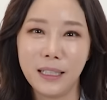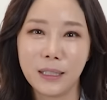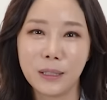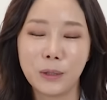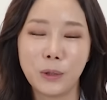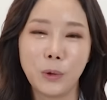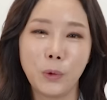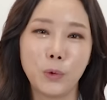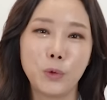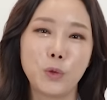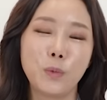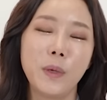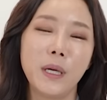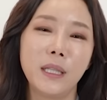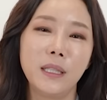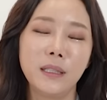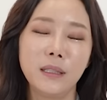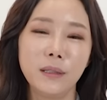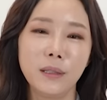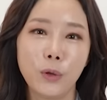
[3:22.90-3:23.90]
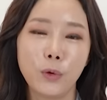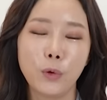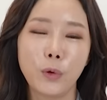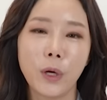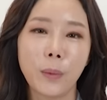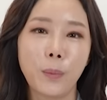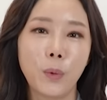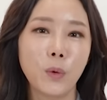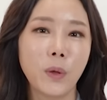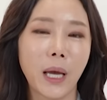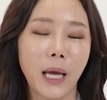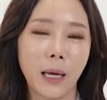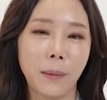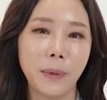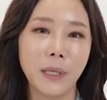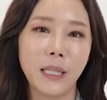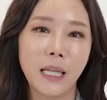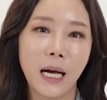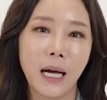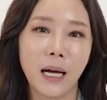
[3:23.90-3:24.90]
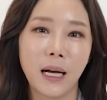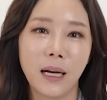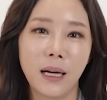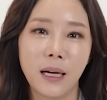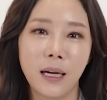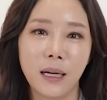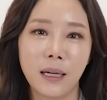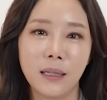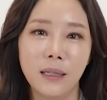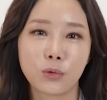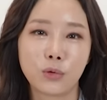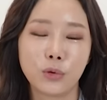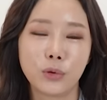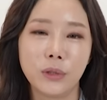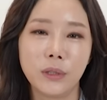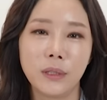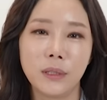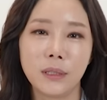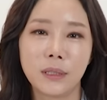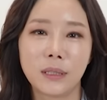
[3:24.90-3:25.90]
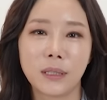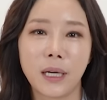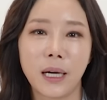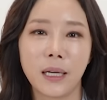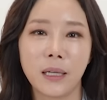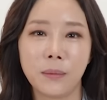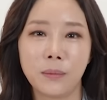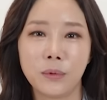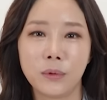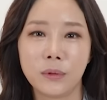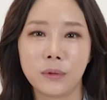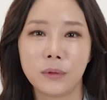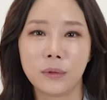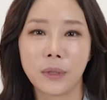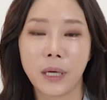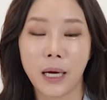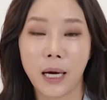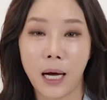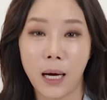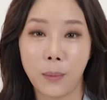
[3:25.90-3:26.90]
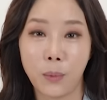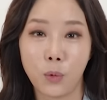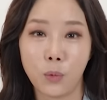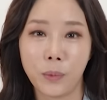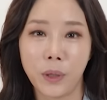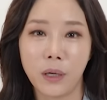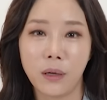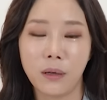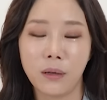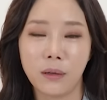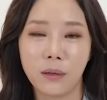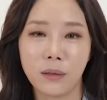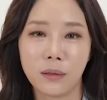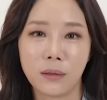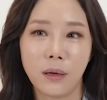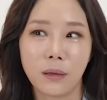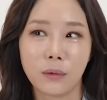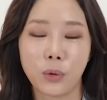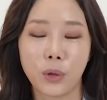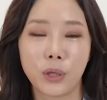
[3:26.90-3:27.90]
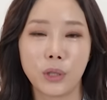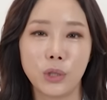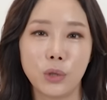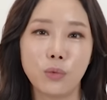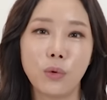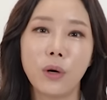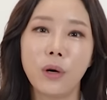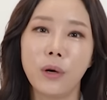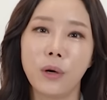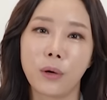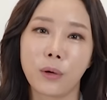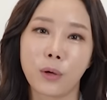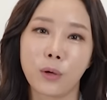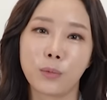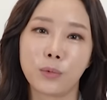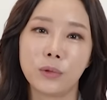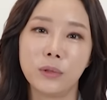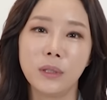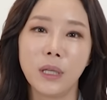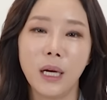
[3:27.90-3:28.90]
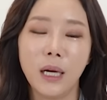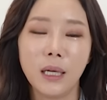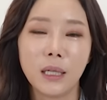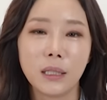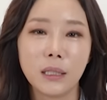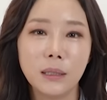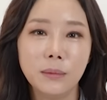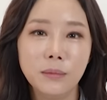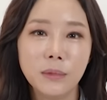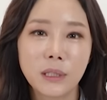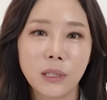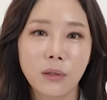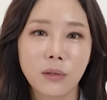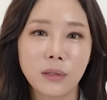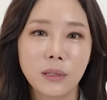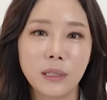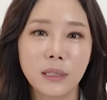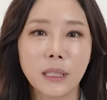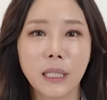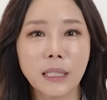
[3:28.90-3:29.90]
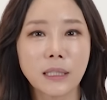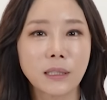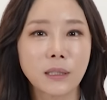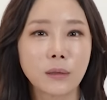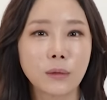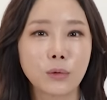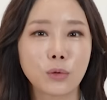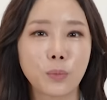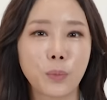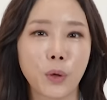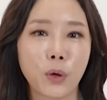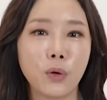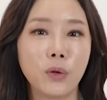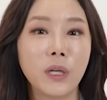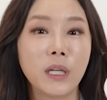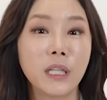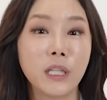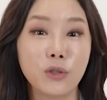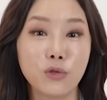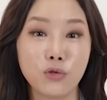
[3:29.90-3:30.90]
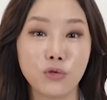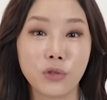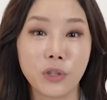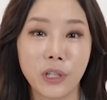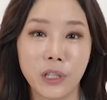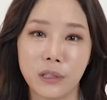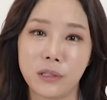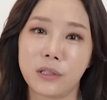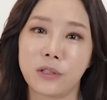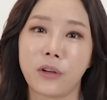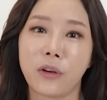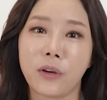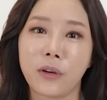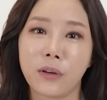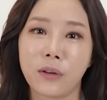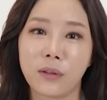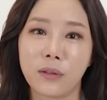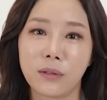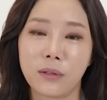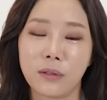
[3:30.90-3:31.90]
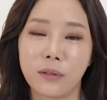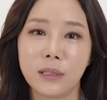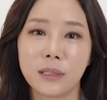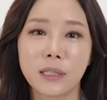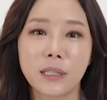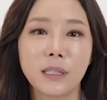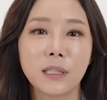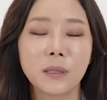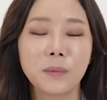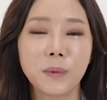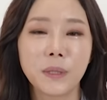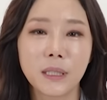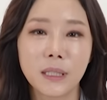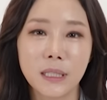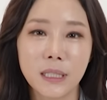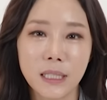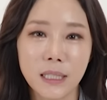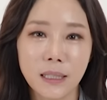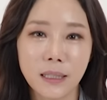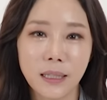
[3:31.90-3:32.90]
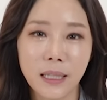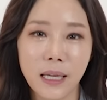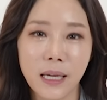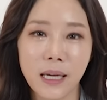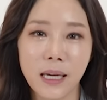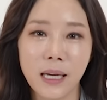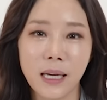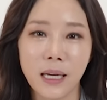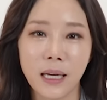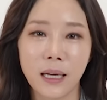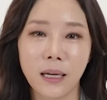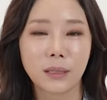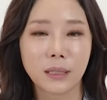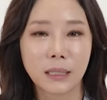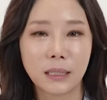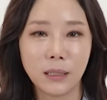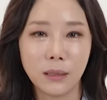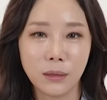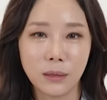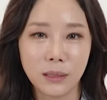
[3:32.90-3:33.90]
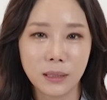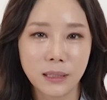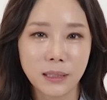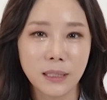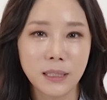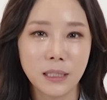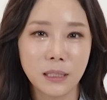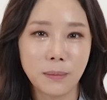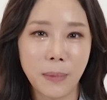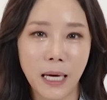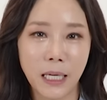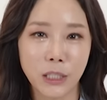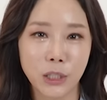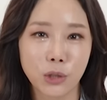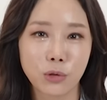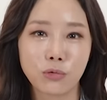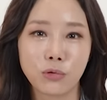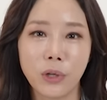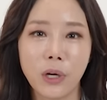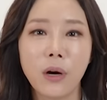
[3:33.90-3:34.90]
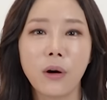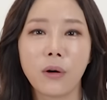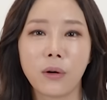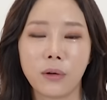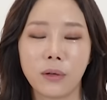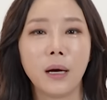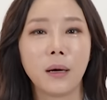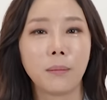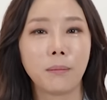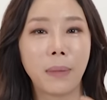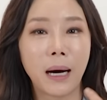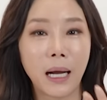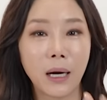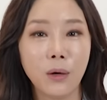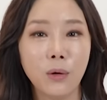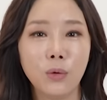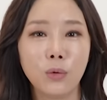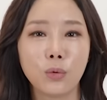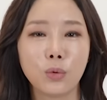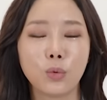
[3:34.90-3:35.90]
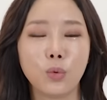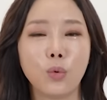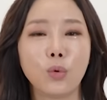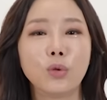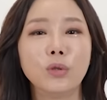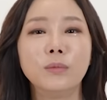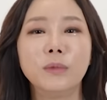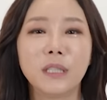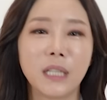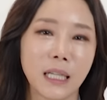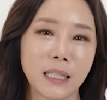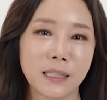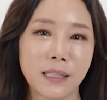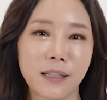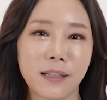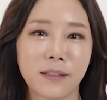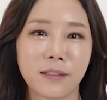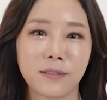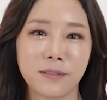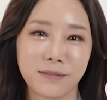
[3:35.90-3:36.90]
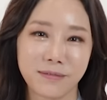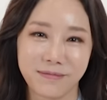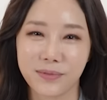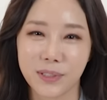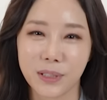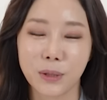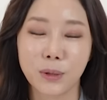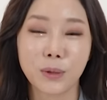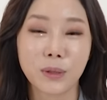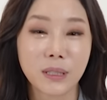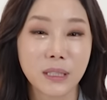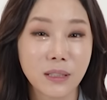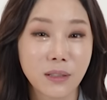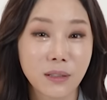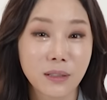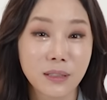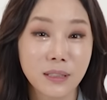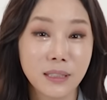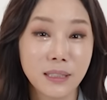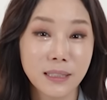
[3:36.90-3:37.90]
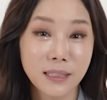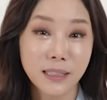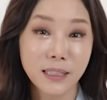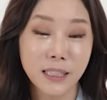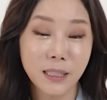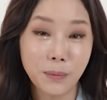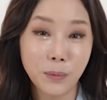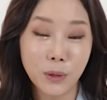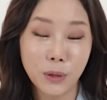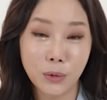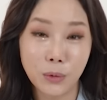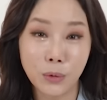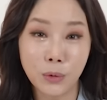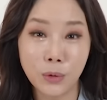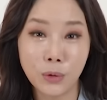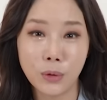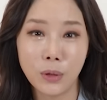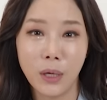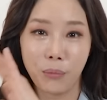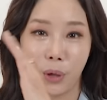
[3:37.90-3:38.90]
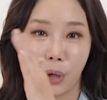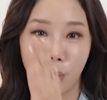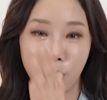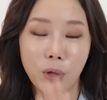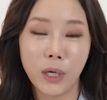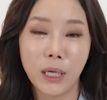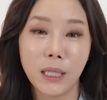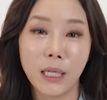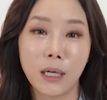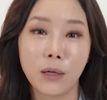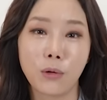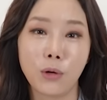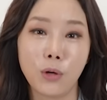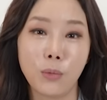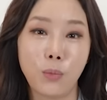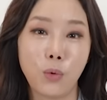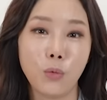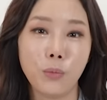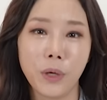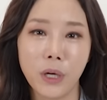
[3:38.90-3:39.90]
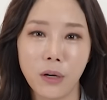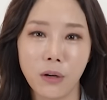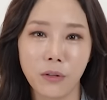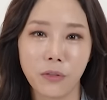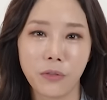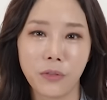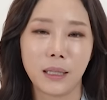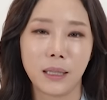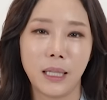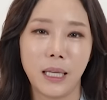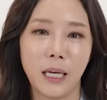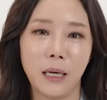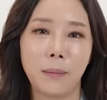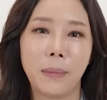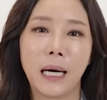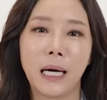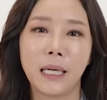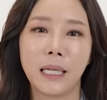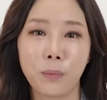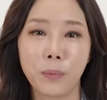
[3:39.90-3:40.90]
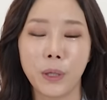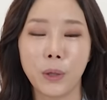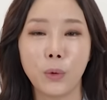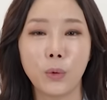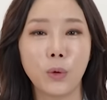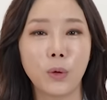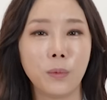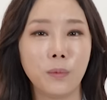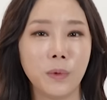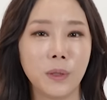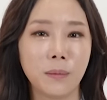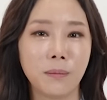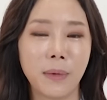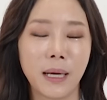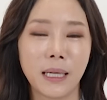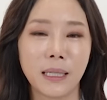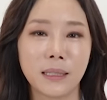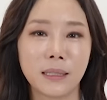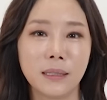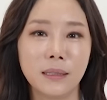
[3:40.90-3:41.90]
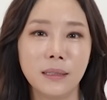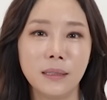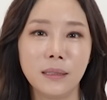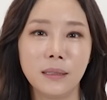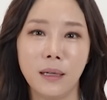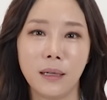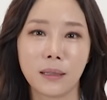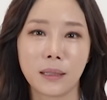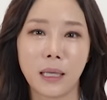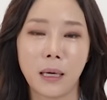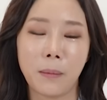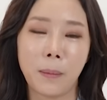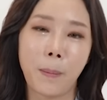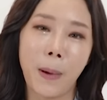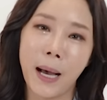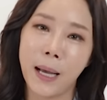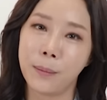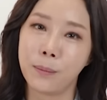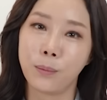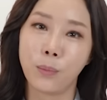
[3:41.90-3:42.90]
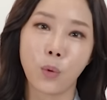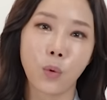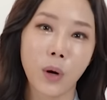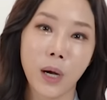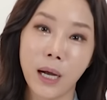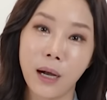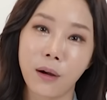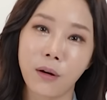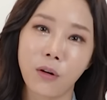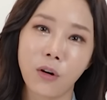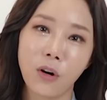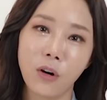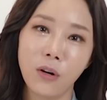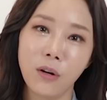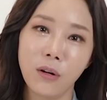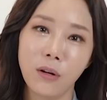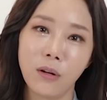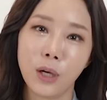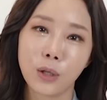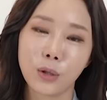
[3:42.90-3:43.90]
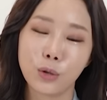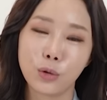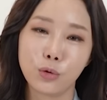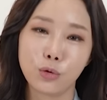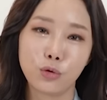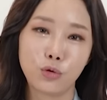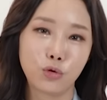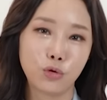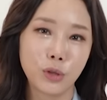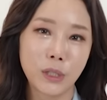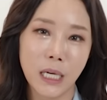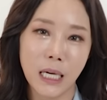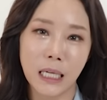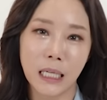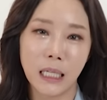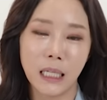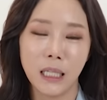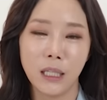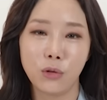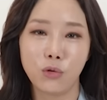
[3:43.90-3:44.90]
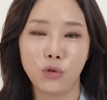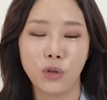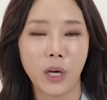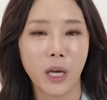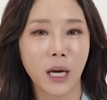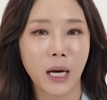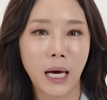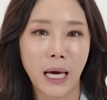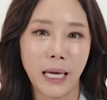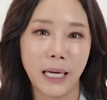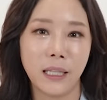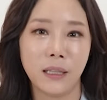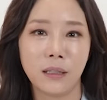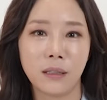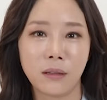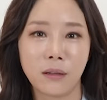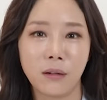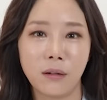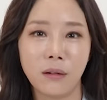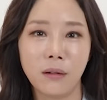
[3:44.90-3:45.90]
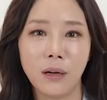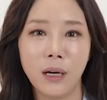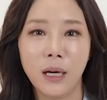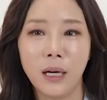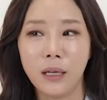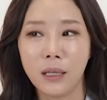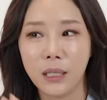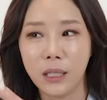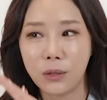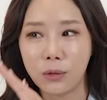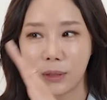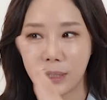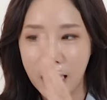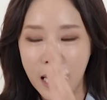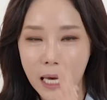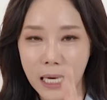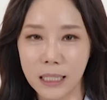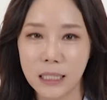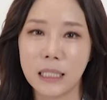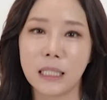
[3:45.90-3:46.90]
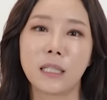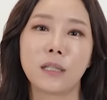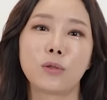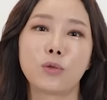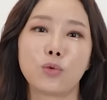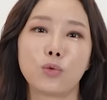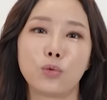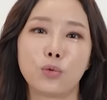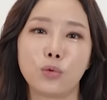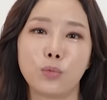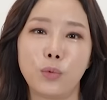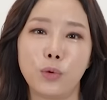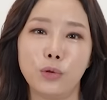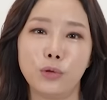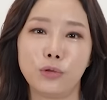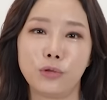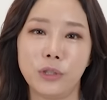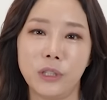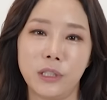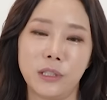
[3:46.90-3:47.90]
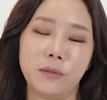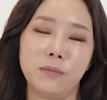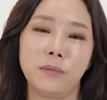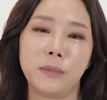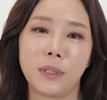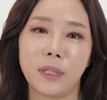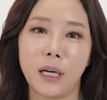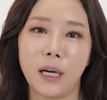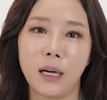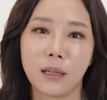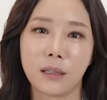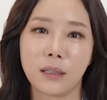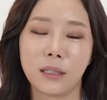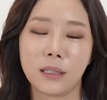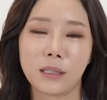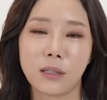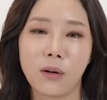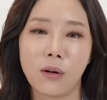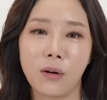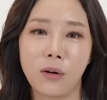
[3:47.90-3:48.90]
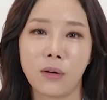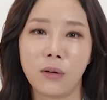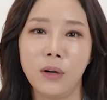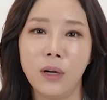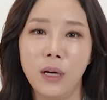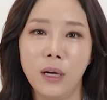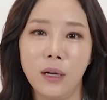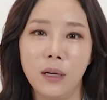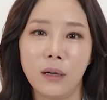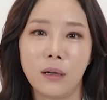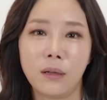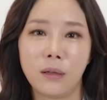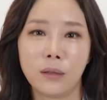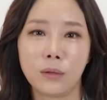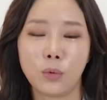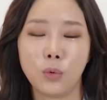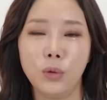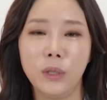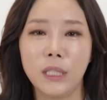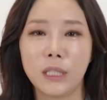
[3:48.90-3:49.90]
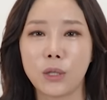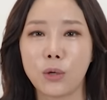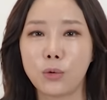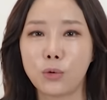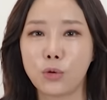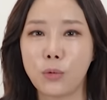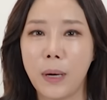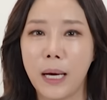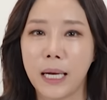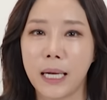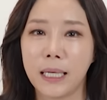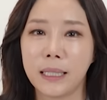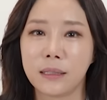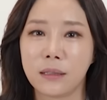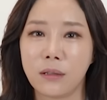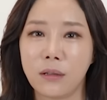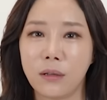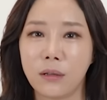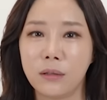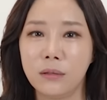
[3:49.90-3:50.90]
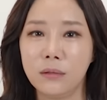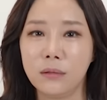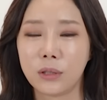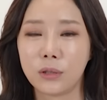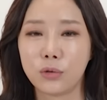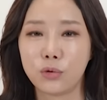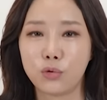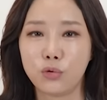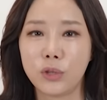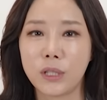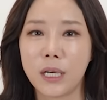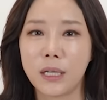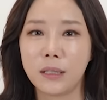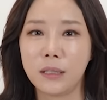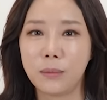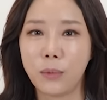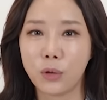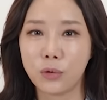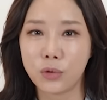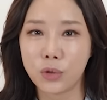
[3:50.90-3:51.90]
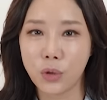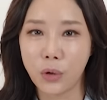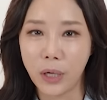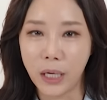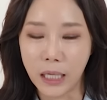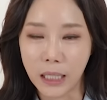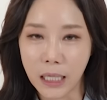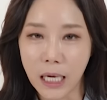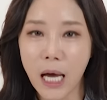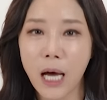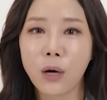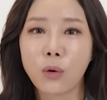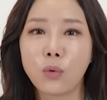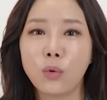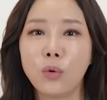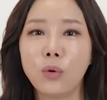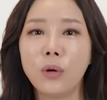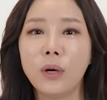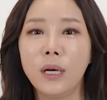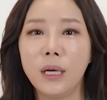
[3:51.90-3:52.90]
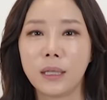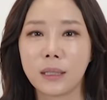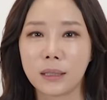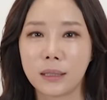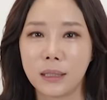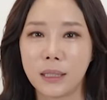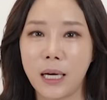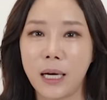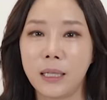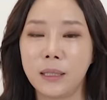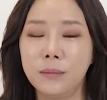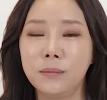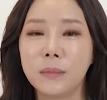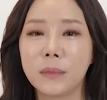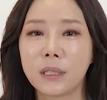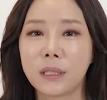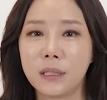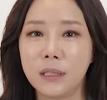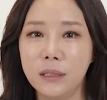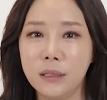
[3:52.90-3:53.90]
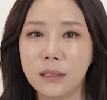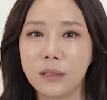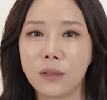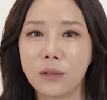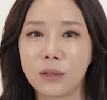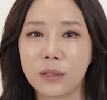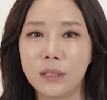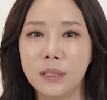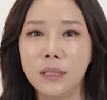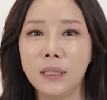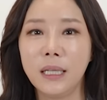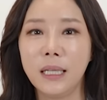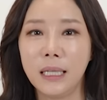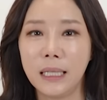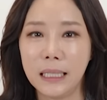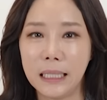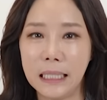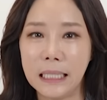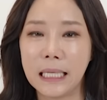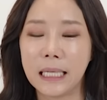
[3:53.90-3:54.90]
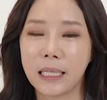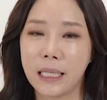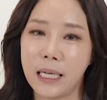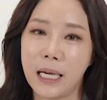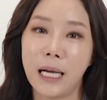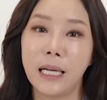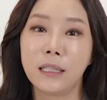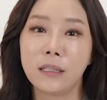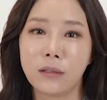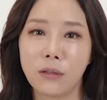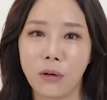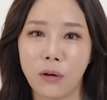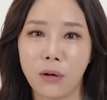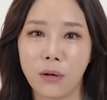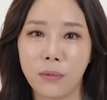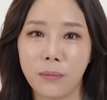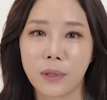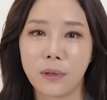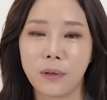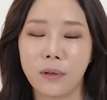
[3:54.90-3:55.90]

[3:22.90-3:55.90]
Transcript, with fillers: 그리고 요즘에는 휴대폰 앱이나 구글 드라이브에 가보면 되게 쉬워요 여러분 음성을 텍스트로 변환해 주는 게 있어요 스크립트를 칠 때 글을 쓰지 마시고요 말로 녹음을 하세요 그리고 그거를 스크립트로 변환한 걸 보면 내 말에 필요 없는 말들 반복한 거 그리고 주장이 뒤에 가 있는 거 이거 다 시각적으로 볼 수 있습니다 그래서 어, 논리적으로 말하는 건 주장을 먼저 얘기하고 그 다음 근거를 이야기하는 거.